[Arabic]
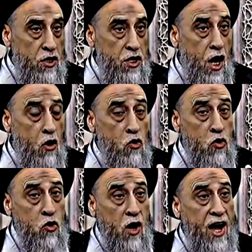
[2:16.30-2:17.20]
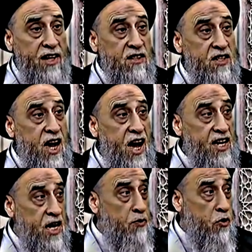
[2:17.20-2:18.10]
دعوه حتى
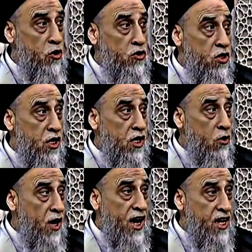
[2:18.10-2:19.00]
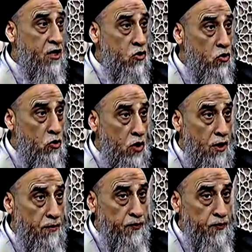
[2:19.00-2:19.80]
يبرد الرواية تقول